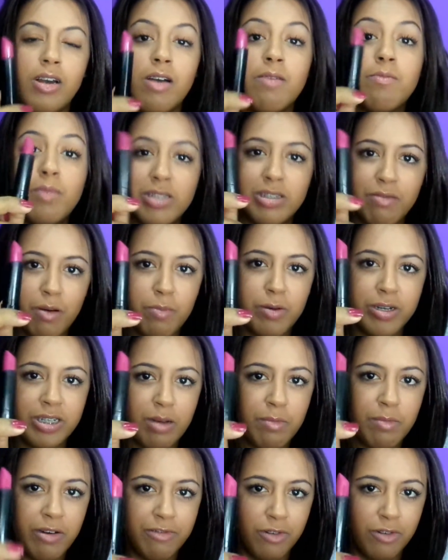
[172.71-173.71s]
Mas eu vou
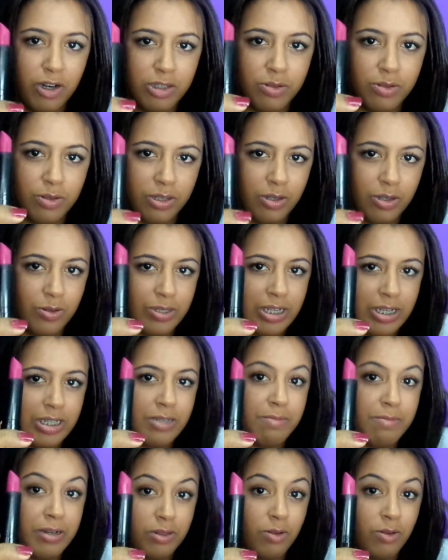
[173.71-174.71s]
postar uma foto que eu usei
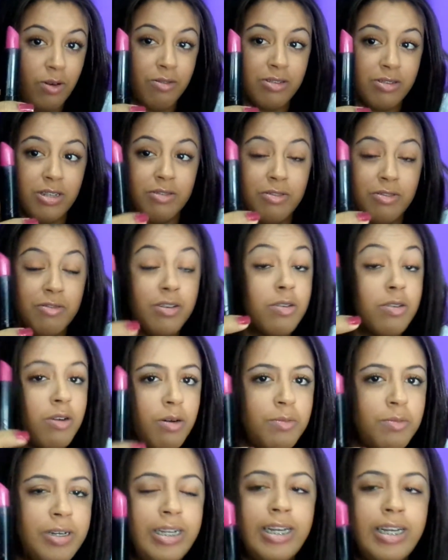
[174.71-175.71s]
esse batom, vocês vão ver
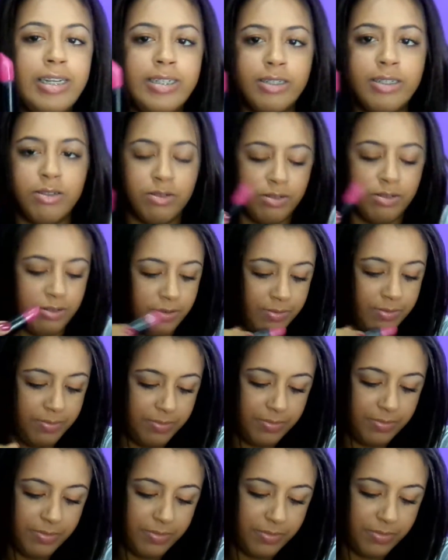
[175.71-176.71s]
como ele é lindo.
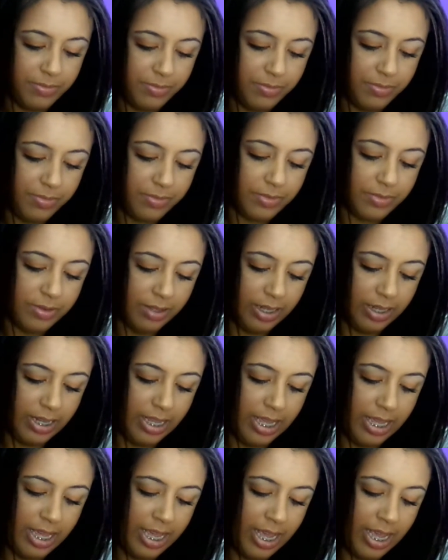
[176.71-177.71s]

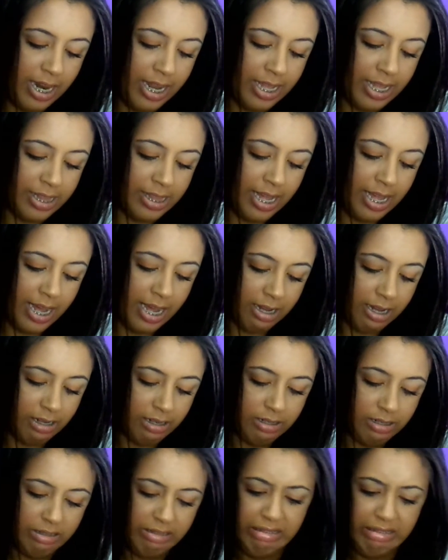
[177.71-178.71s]
Ele é da...
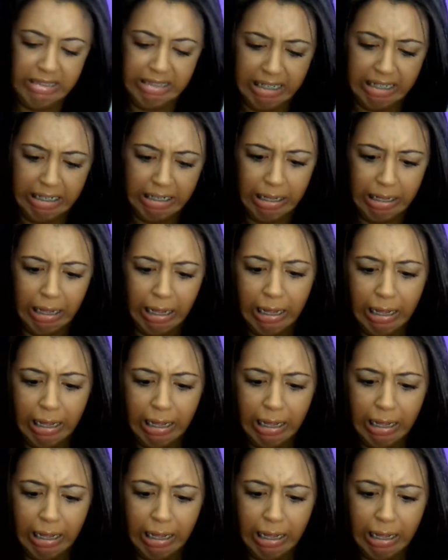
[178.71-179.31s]
Uh!